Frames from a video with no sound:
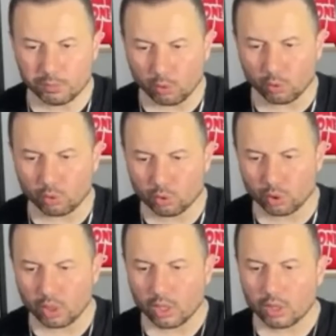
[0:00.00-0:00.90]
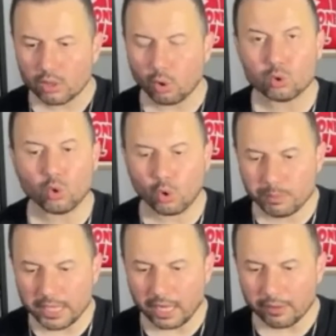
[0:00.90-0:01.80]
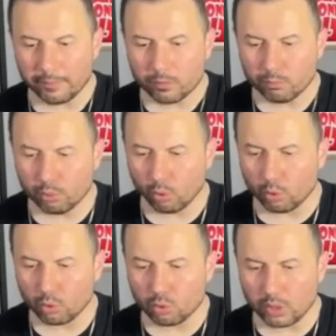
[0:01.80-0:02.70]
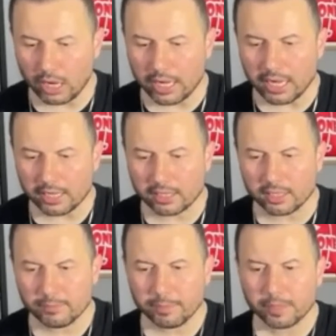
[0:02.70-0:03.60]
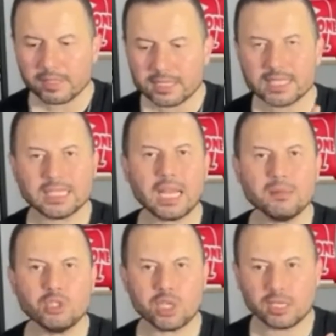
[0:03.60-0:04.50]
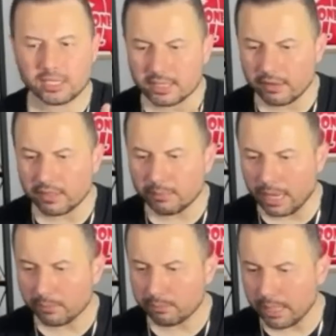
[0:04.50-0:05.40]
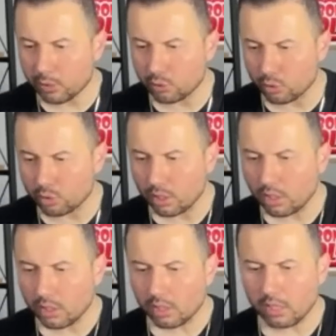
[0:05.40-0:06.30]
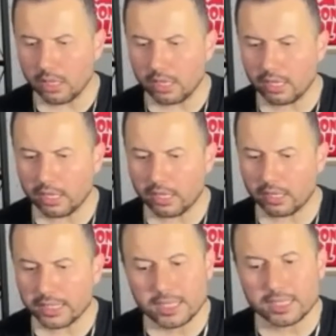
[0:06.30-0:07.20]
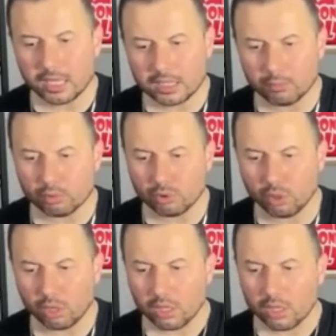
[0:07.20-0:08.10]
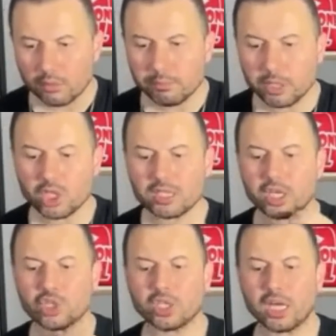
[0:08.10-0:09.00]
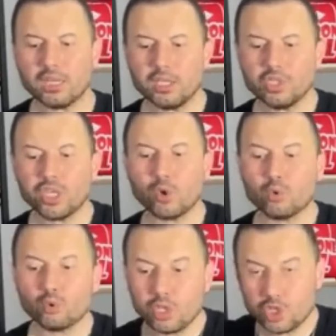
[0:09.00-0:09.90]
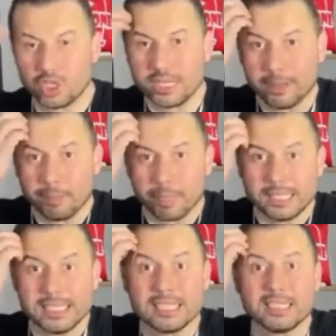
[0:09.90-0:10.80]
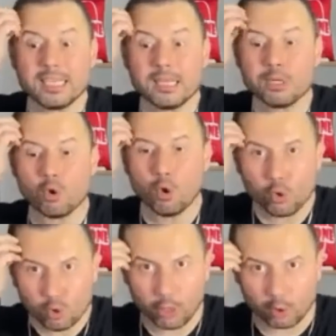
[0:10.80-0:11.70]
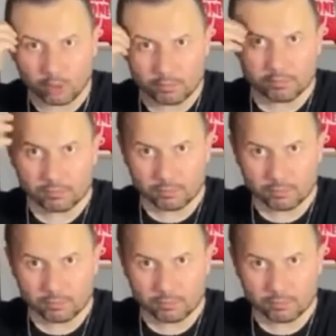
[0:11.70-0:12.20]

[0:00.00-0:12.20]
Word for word: bir oyuncu Kondogbia. Bu oyuncuyla alakalı ısrarlı bir şekilde sevgili Berk Bekköz e, iddiada bulunuyor. Beşiktaş'ta Şenol Güneş'in de istediği bir ön libero